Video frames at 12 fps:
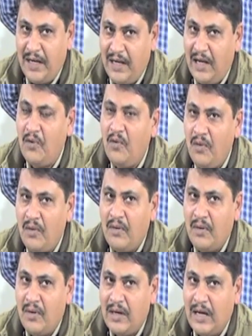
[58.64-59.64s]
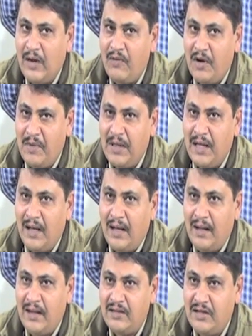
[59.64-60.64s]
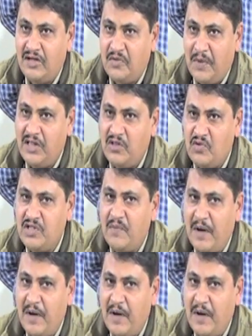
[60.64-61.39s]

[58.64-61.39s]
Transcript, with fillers: పెట్టారు డ్రైవర్ మీద సిక్స్ మంత్ నుంచి